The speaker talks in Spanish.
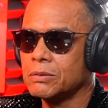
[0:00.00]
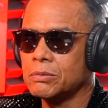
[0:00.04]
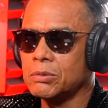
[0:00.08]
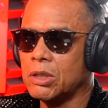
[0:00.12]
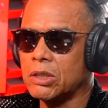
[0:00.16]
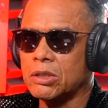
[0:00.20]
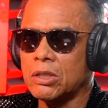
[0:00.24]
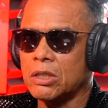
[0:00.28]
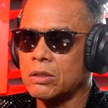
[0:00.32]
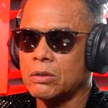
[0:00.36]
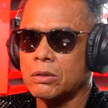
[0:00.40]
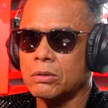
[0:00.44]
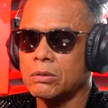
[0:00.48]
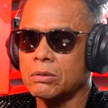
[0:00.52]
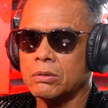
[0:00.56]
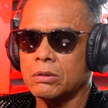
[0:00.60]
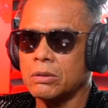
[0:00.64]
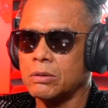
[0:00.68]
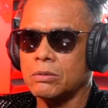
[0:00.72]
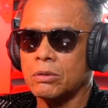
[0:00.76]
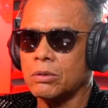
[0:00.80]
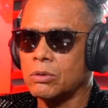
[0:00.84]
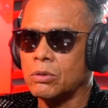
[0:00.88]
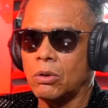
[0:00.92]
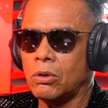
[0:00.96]
Olvídate
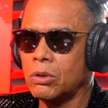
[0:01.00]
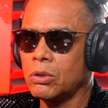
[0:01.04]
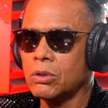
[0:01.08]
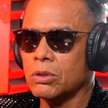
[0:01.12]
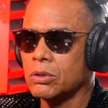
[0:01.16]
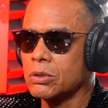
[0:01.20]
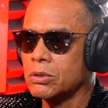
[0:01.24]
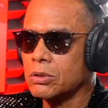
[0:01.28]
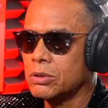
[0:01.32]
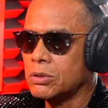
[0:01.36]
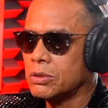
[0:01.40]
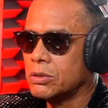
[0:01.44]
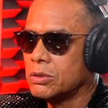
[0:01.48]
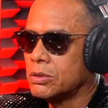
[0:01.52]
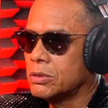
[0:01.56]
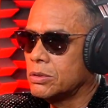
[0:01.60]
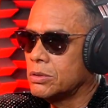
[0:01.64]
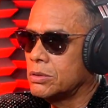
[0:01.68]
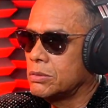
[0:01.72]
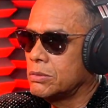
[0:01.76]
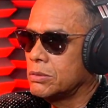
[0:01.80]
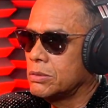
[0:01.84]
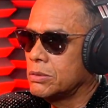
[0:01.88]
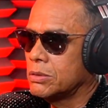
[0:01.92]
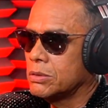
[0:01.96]
de, todo.
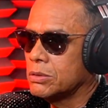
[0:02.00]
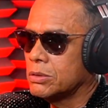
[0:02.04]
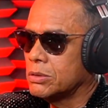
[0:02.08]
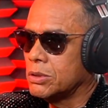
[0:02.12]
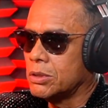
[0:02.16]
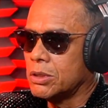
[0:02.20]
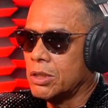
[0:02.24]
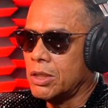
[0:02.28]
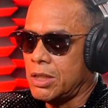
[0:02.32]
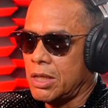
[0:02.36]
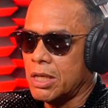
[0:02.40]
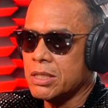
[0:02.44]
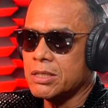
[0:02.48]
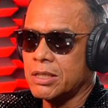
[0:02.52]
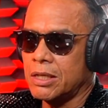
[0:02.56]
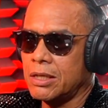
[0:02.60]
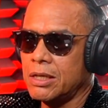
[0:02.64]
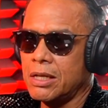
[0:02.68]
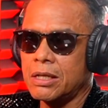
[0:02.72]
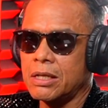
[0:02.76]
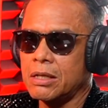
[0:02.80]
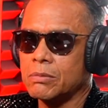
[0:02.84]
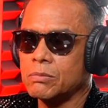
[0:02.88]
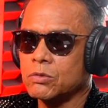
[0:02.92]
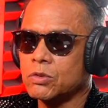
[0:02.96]
Okay. Si quieres
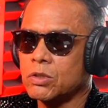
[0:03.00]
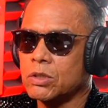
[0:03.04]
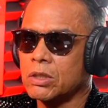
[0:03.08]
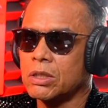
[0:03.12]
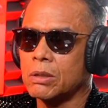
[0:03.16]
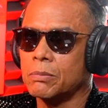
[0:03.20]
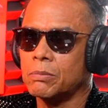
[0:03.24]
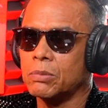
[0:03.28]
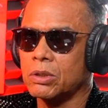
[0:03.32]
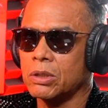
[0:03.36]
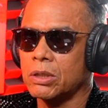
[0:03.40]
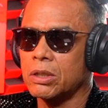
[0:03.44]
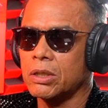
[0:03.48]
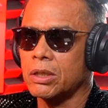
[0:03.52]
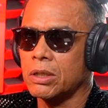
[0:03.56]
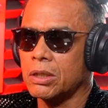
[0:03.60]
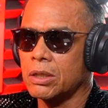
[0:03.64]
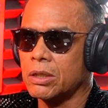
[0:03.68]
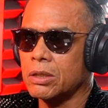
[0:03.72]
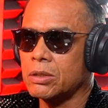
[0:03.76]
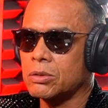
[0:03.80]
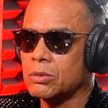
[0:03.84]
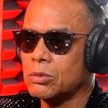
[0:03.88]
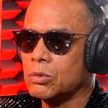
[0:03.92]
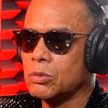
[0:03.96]
hacerla la música,
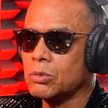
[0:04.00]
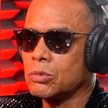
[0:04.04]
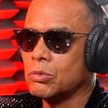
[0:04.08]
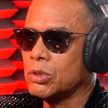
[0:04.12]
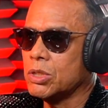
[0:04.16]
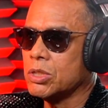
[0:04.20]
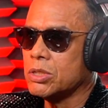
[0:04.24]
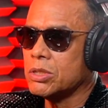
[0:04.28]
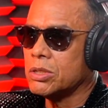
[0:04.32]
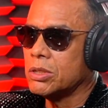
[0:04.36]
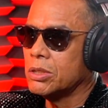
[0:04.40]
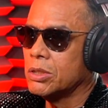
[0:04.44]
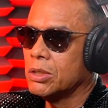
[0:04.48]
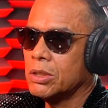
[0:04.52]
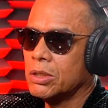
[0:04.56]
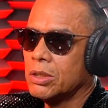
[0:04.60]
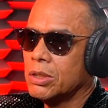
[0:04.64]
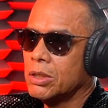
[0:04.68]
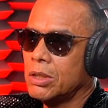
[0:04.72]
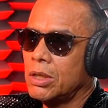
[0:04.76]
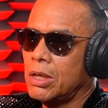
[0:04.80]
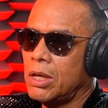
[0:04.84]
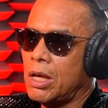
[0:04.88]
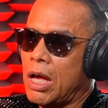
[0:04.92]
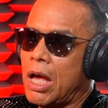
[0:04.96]
porque esto no es,
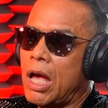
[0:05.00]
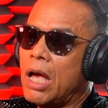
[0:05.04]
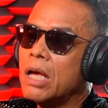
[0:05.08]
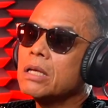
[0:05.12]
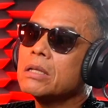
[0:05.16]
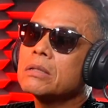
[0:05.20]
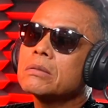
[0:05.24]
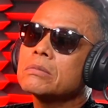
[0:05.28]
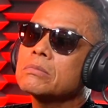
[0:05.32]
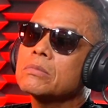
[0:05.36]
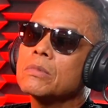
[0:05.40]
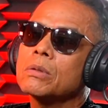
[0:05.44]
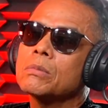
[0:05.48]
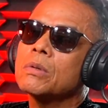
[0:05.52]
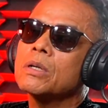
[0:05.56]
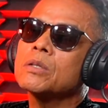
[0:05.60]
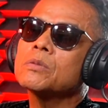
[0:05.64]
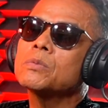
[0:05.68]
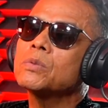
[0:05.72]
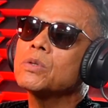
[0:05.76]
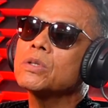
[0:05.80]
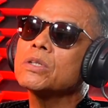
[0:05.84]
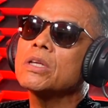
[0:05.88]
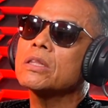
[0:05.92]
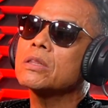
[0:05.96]
ah, nomás
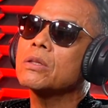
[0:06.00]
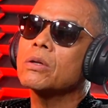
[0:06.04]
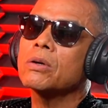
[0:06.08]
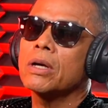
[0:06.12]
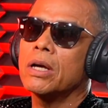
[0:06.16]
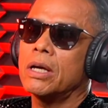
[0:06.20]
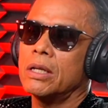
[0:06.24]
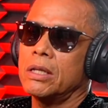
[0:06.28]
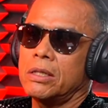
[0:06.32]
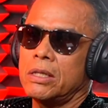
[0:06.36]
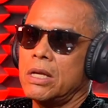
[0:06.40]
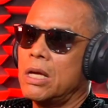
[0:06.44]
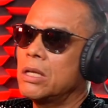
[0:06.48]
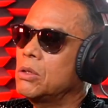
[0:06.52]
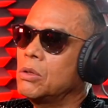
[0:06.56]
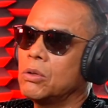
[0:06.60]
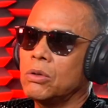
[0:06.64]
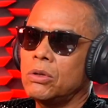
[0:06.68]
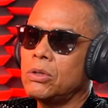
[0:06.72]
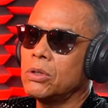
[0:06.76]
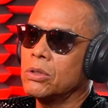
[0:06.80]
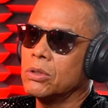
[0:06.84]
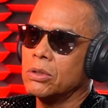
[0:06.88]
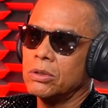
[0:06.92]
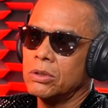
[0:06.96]
voy a tocar y ya
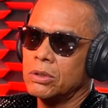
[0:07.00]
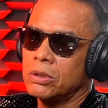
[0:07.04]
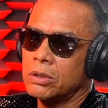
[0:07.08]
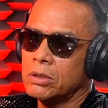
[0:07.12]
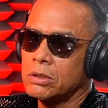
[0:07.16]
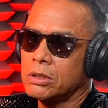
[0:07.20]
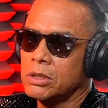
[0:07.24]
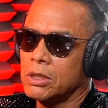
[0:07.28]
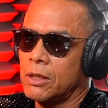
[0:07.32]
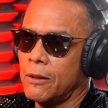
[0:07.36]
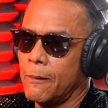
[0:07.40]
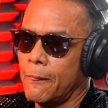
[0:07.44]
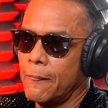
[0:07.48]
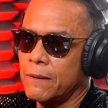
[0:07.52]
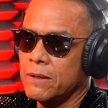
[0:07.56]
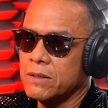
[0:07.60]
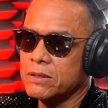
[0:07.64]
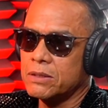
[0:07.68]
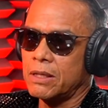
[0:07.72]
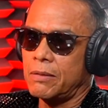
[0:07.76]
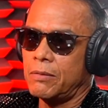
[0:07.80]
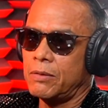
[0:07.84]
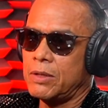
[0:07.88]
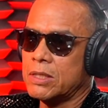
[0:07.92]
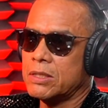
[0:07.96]
no.
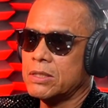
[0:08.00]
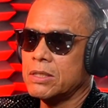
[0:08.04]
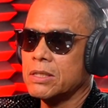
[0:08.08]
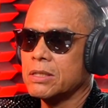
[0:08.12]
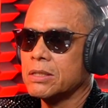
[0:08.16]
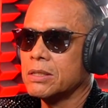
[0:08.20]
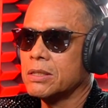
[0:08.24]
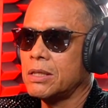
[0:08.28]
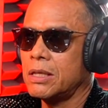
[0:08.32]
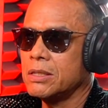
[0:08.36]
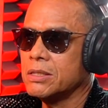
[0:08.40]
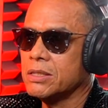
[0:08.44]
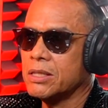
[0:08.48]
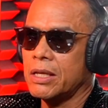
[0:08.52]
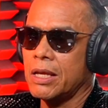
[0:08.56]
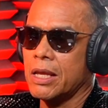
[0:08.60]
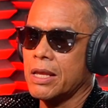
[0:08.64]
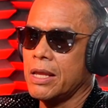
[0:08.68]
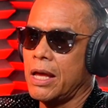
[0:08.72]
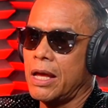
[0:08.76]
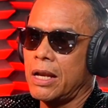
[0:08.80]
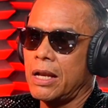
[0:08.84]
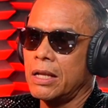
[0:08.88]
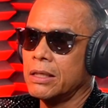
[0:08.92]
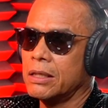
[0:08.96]
Pues a veces hay que
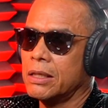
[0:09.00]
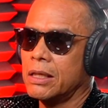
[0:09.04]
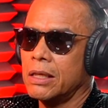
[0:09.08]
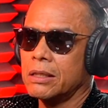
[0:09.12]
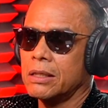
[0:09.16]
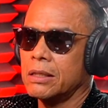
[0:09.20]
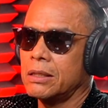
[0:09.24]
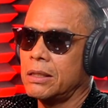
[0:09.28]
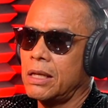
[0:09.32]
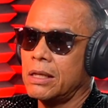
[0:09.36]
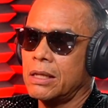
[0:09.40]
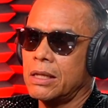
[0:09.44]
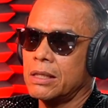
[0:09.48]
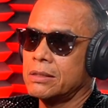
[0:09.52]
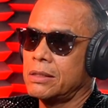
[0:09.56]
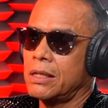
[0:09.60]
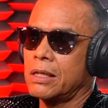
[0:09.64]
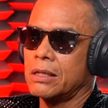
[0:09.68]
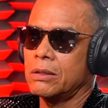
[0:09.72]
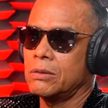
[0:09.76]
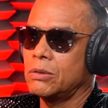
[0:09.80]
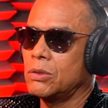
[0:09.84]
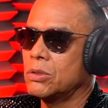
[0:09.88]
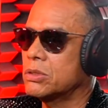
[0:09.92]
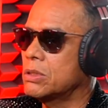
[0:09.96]
ensayar, hay que, hay que
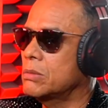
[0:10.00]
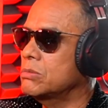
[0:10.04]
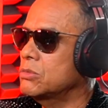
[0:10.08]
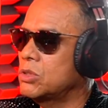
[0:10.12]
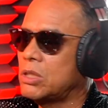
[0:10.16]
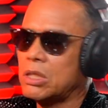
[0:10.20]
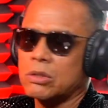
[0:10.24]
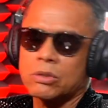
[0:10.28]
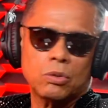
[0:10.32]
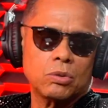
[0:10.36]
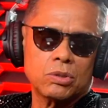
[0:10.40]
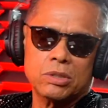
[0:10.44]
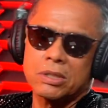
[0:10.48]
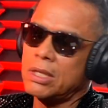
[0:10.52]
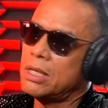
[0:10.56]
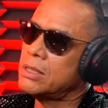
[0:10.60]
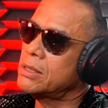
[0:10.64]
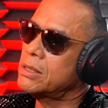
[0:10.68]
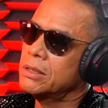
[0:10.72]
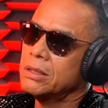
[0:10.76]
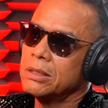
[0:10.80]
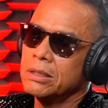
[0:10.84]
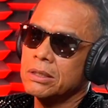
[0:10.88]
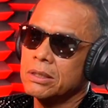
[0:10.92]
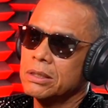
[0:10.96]
hacer cosas, muchas
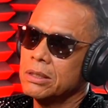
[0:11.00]
cosas.